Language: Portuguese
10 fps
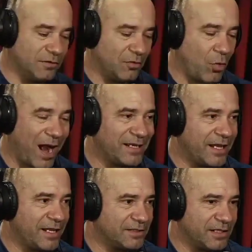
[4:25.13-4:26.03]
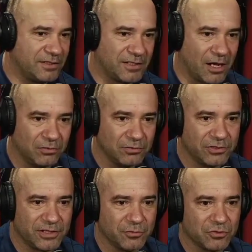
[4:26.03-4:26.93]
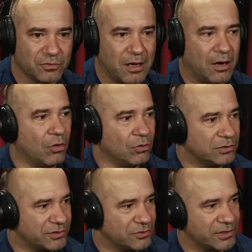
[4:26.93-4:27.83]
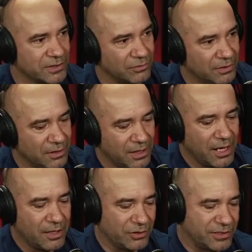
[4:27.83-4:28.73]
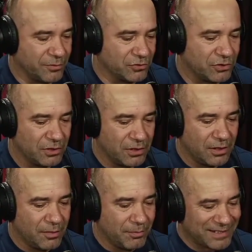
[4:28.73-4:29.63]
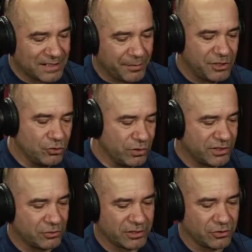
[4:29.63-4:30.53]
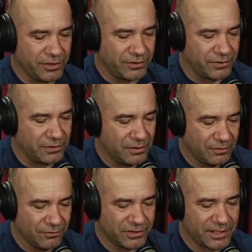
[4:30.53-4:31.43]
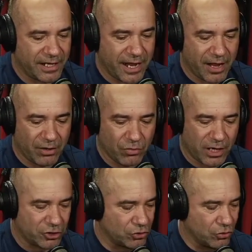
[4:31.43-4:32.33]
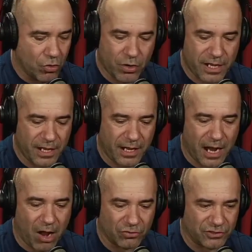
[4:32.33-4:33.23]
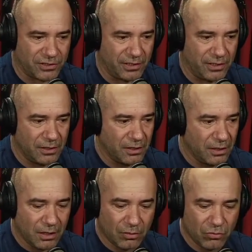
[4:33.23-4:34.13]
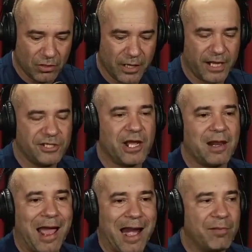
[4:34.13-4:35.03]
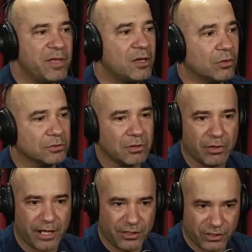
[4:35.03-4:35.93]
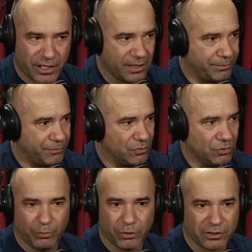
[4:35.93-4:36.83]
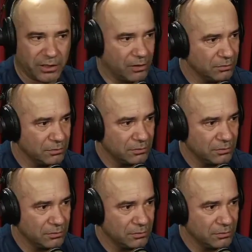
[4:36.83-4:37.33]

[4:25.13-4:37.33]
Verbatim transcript: Guarda residencial, nós temos uma outra situação. Nós temos basicamente duas situações. Você quer um cachorro que cause um grande alarme quando alguém chega no portão,